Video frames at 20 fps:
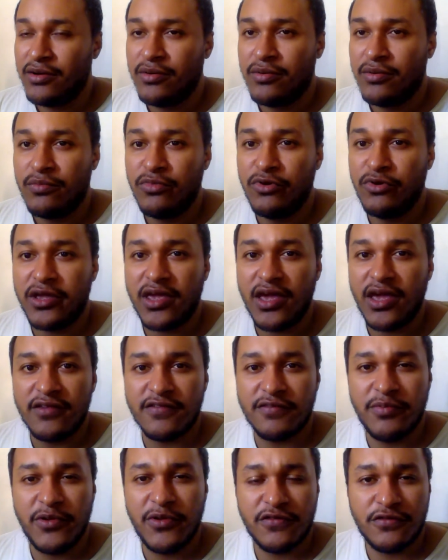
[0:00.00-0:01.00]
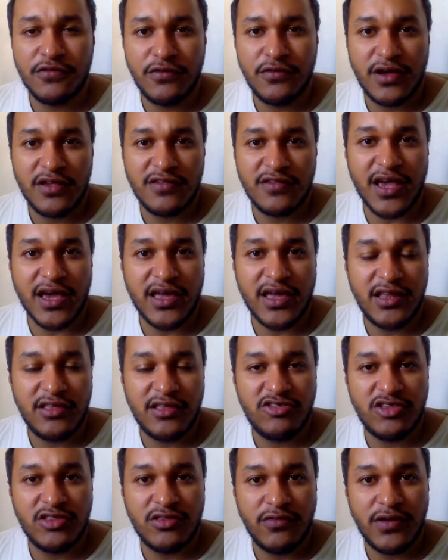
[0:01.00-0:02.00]
Por que as pessoas
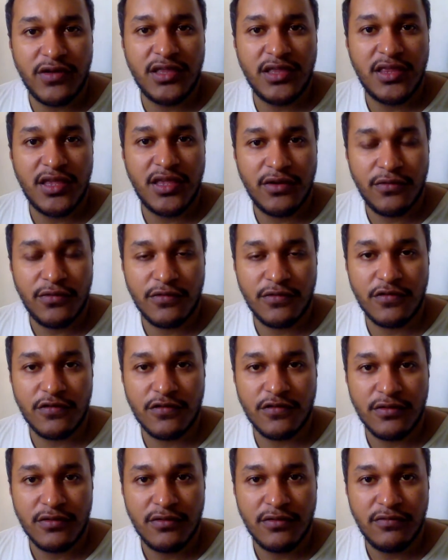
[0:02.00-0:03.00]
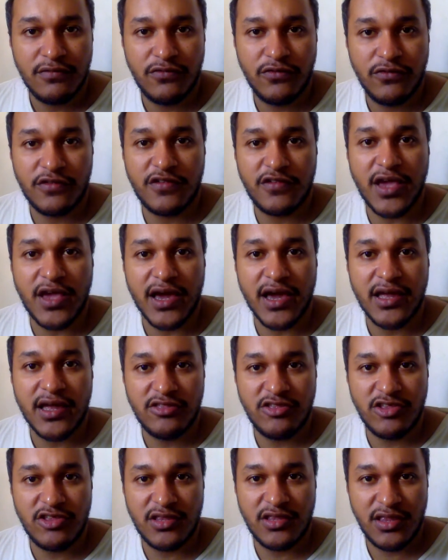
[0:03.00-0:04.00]
acreditam em Deus? Você
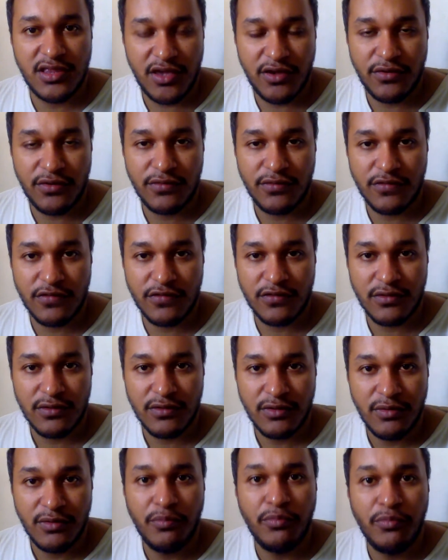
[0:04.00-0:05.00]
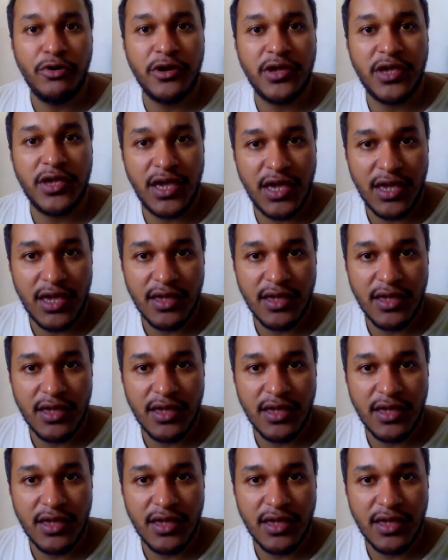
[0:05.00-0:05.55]
acredita em Deus? Por quê?